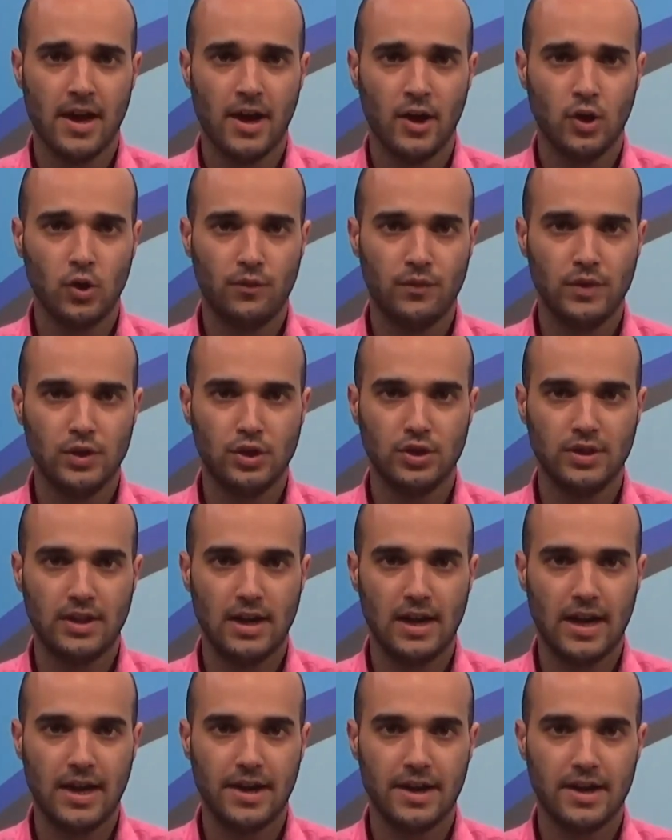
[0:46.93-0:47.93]
Gli uffici
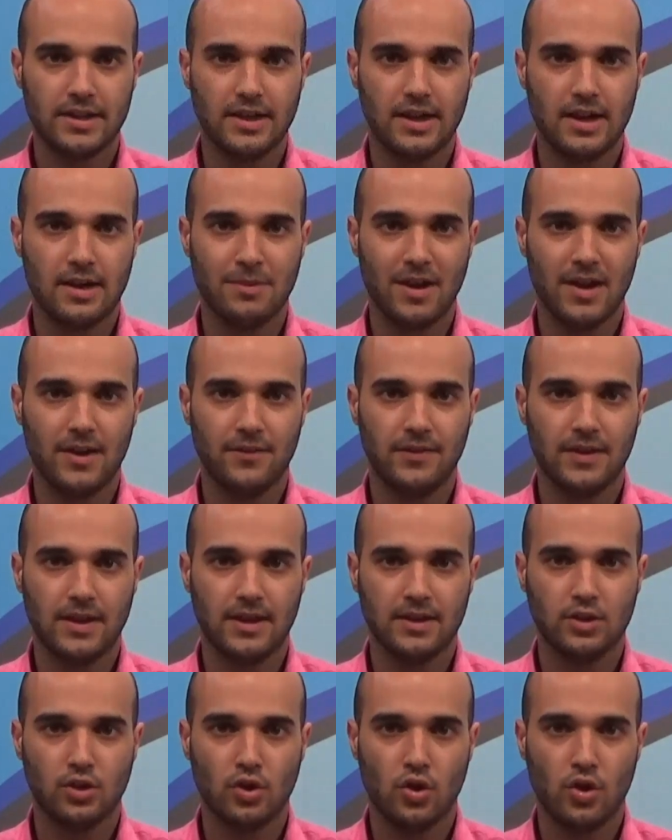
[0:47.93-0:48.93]
dell'area della
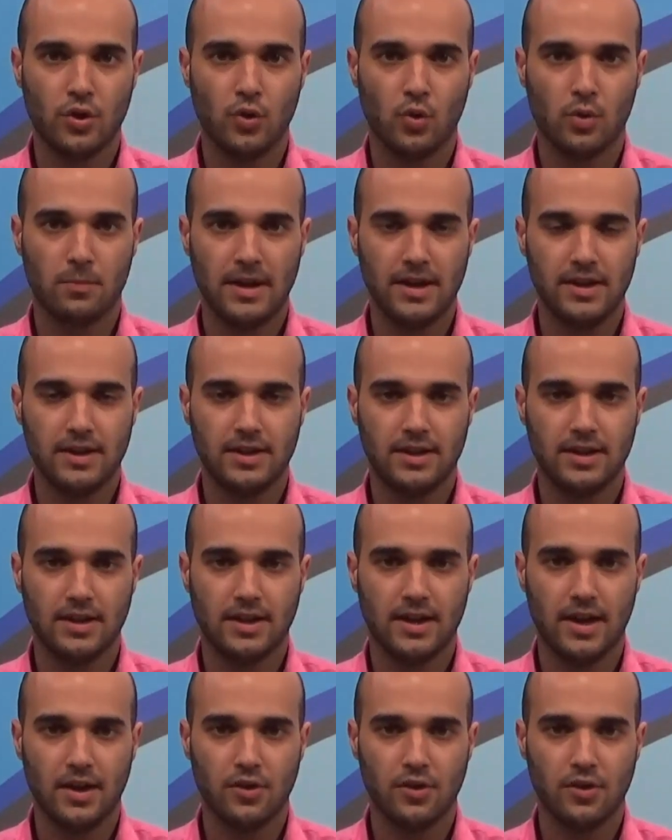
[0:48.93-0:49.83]
pianificazione urbanistica